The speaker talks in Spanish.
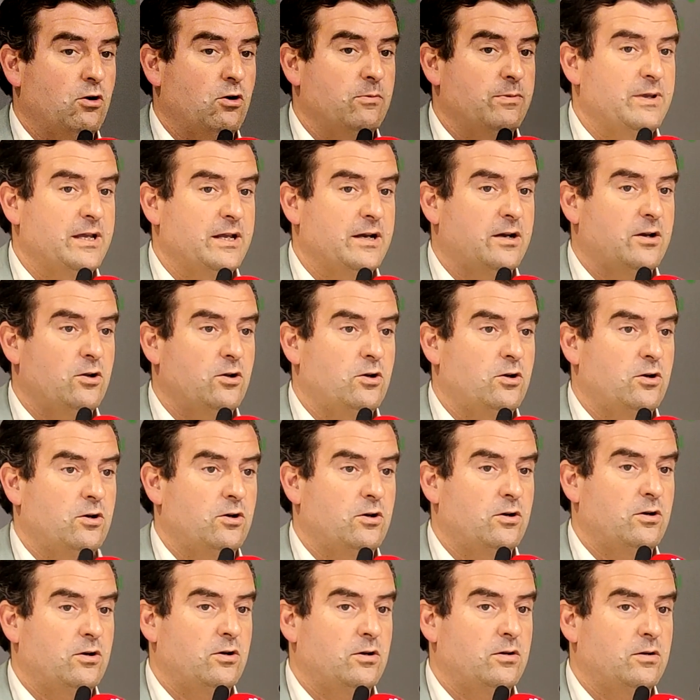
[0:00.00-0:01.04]

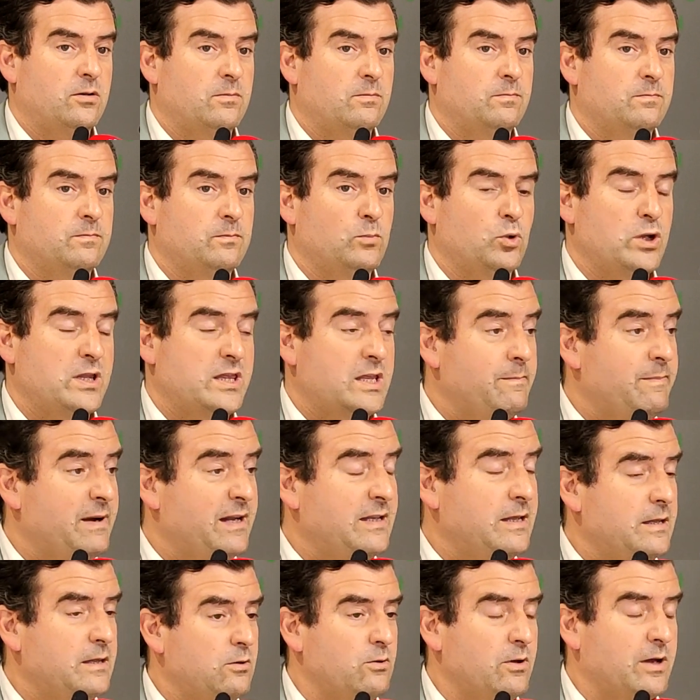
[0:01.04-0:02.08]
gobierno
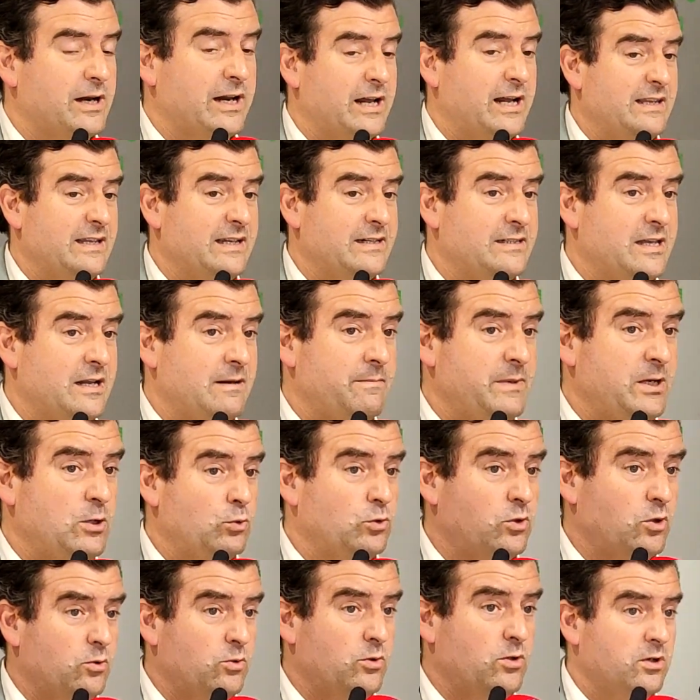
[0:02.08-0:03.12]
municipal de Ciudad Real desde el
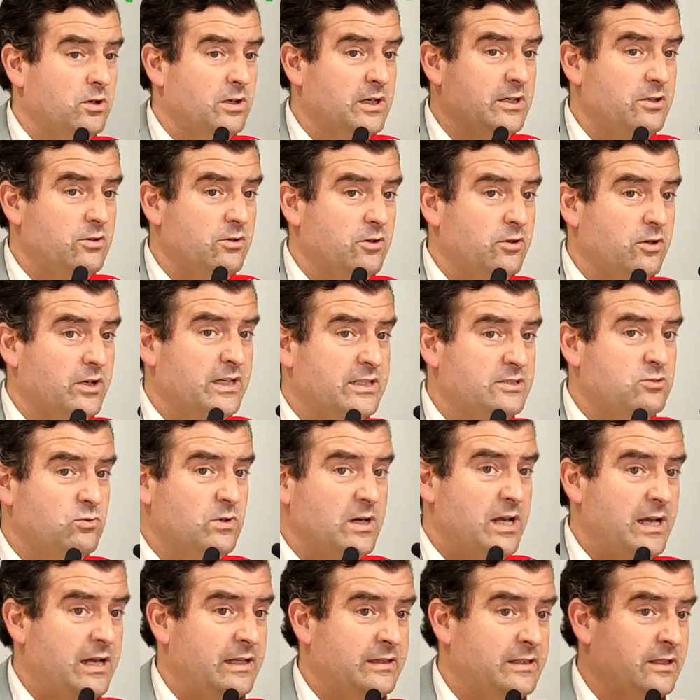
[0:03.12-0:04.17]
minuto uno, que yo creo que es
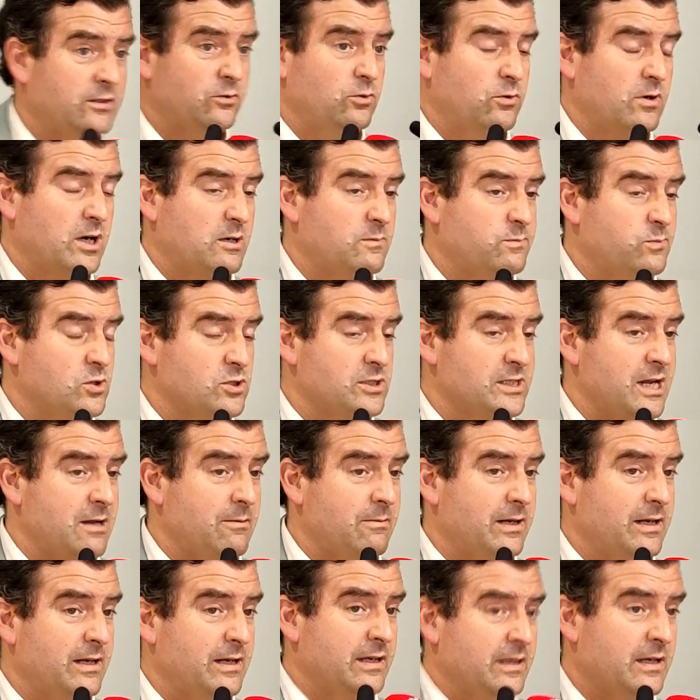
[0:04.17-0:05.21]
una actitud
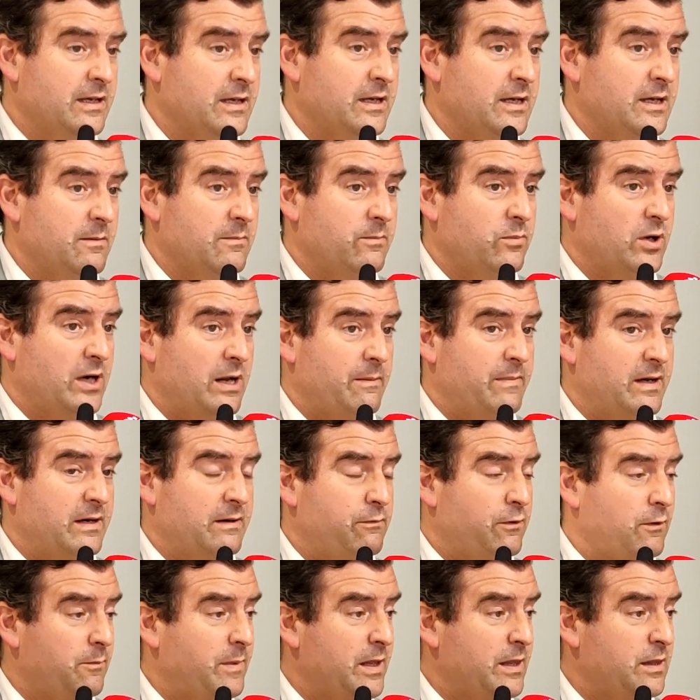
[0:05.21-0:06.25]
responsable por
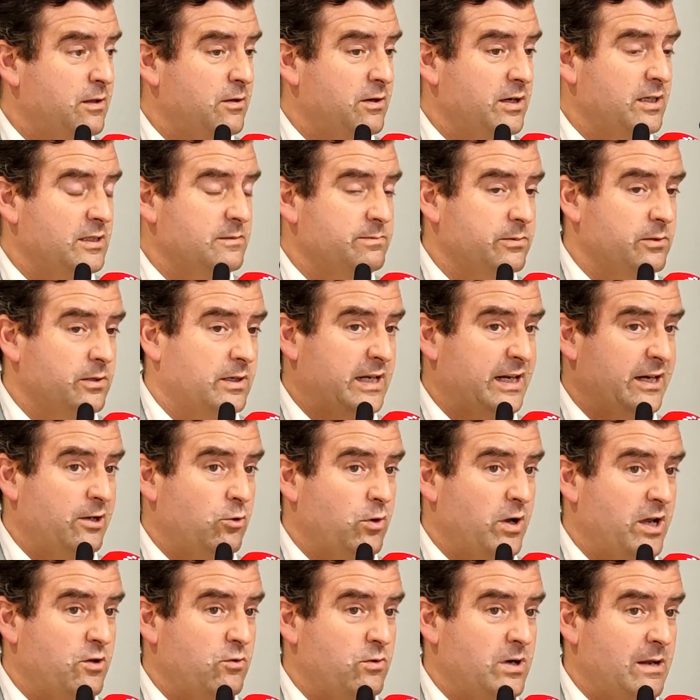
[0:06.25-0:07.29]
ambas formaciones, porque
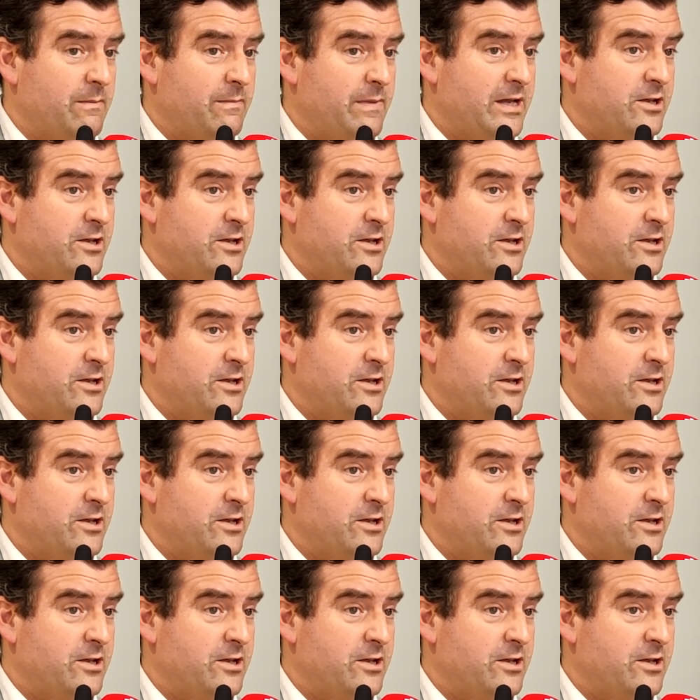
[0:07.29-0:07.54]
no hay una